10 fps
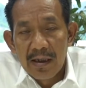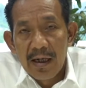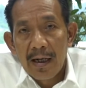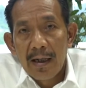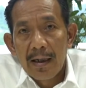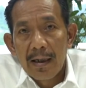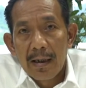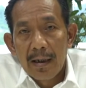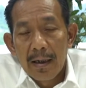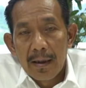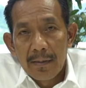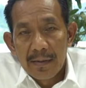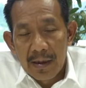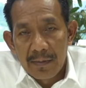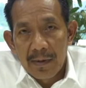Hijrah
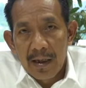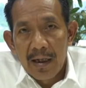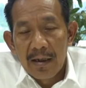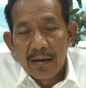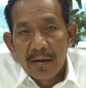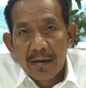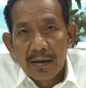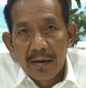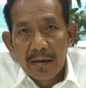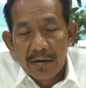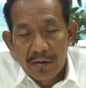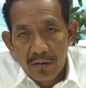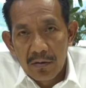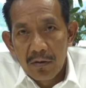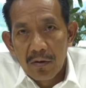menyiapkan
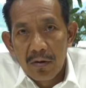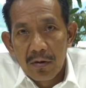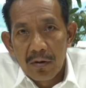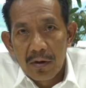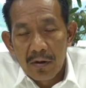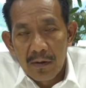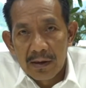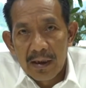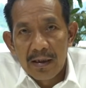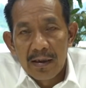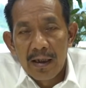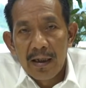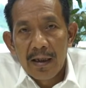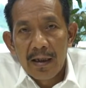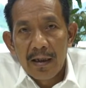seluruh kekuatannya
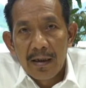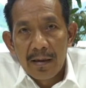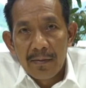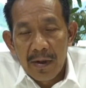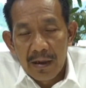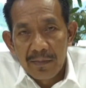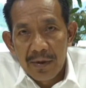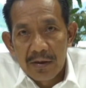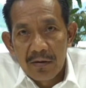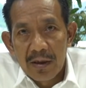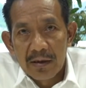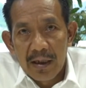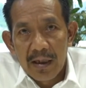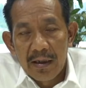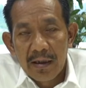baik personel
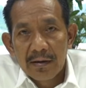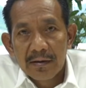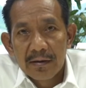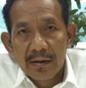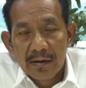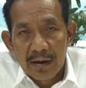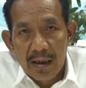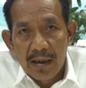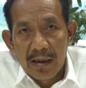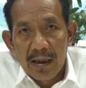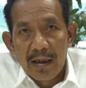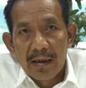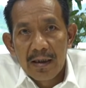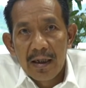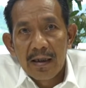teknik, tenaga ahli
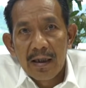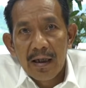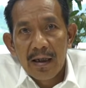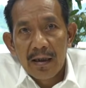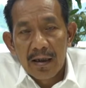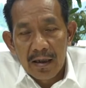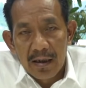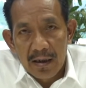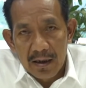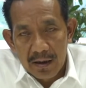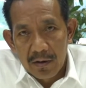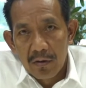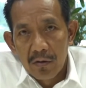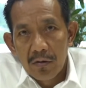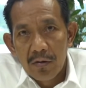daya,
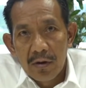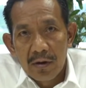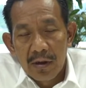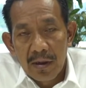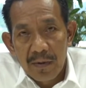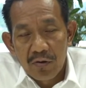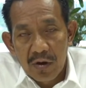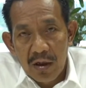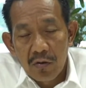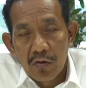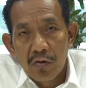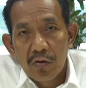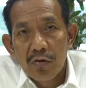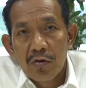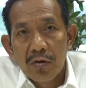regu dan pasukan
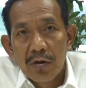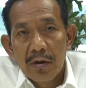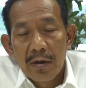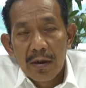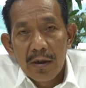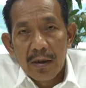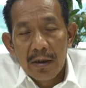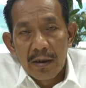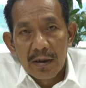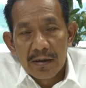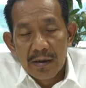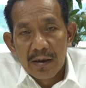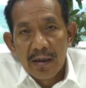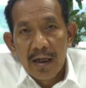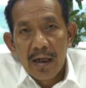khusus eh,
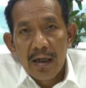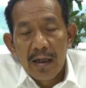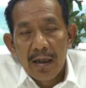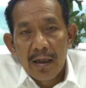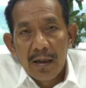sehingga